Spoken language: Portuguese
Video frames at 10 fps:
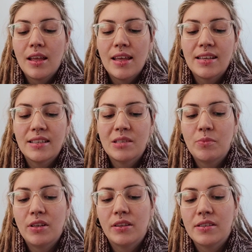e essas
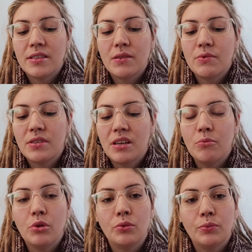plantas são
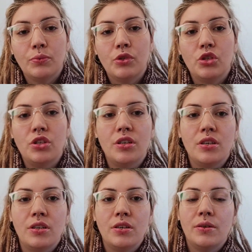símbolo
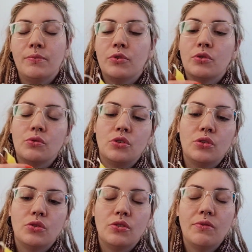de, do
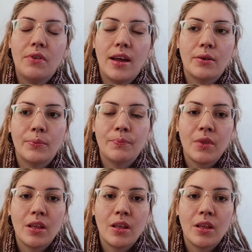solstício de inverno.